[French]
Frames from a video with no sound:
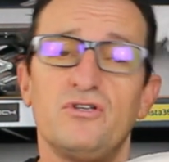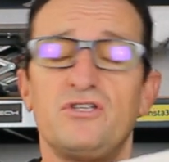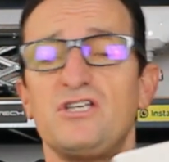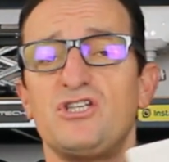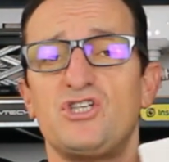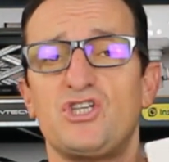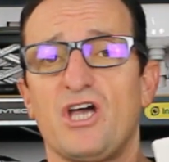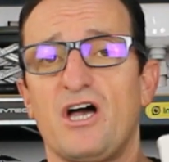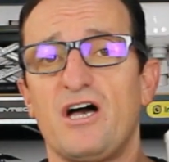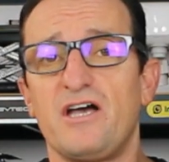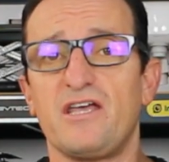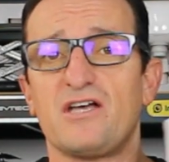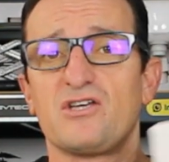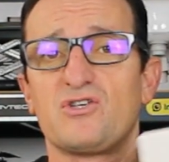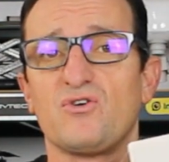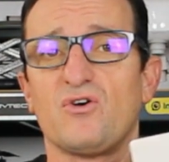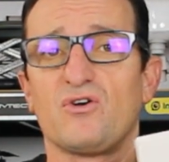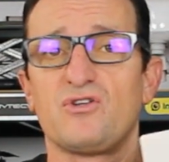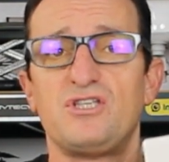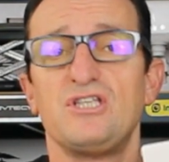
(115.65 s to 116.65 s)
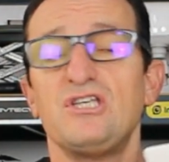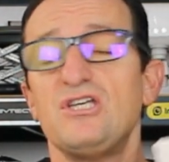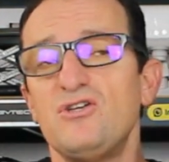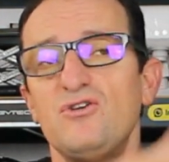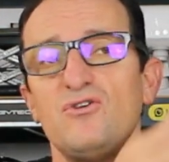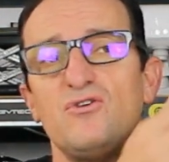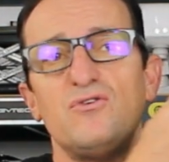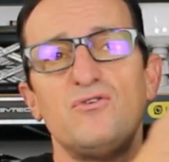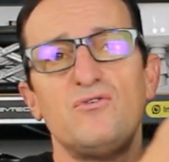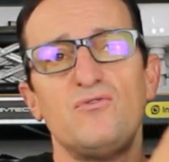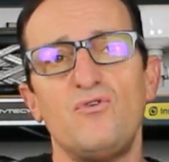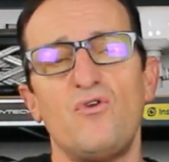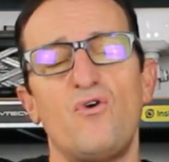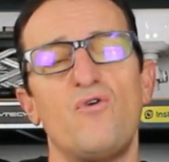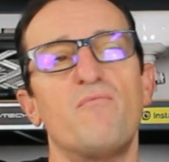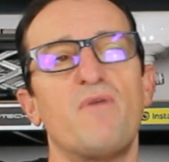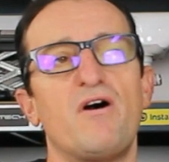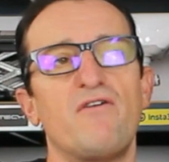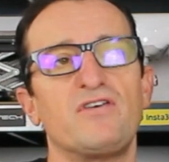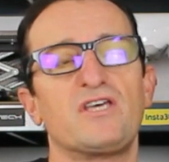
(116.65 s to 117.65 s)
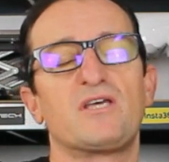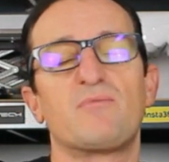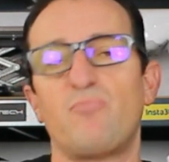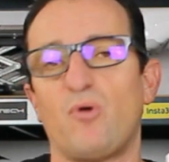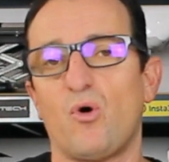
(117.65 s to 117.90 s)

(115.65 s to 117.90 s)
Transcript: DJI a sorti le Mavic